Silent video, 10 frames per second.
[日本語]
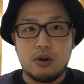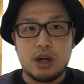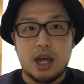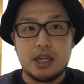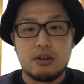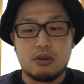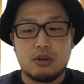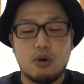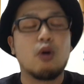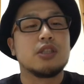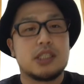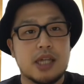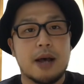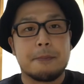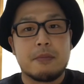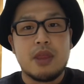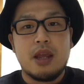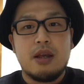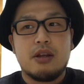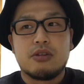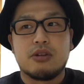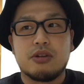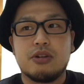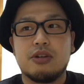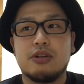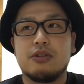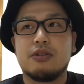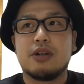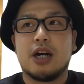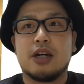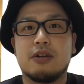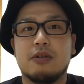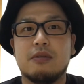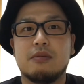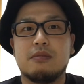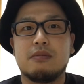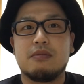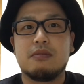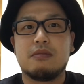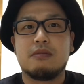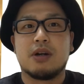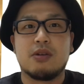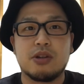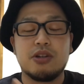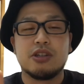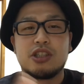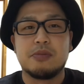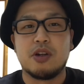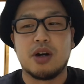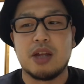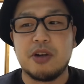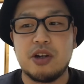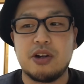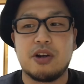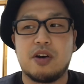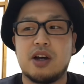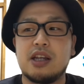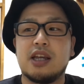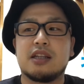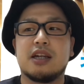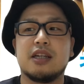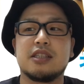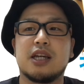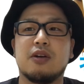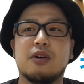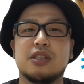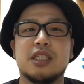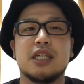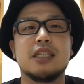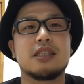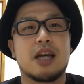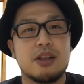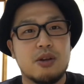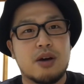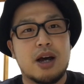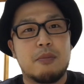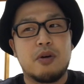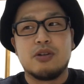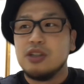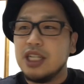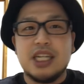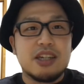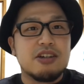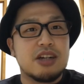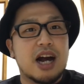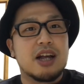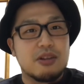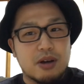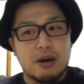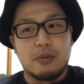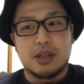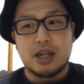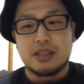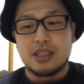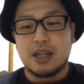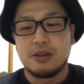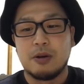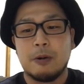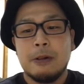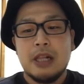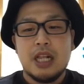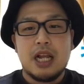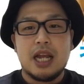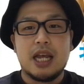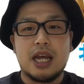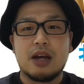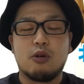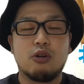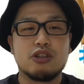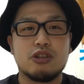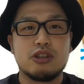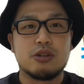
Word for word: 北海道の浩二さんという、あの、まあ、この YouTube 動画でもいろいろやったんですけど、ジンギスカンとか、もうウニ、クラとか、もうたくさんの、えー、高級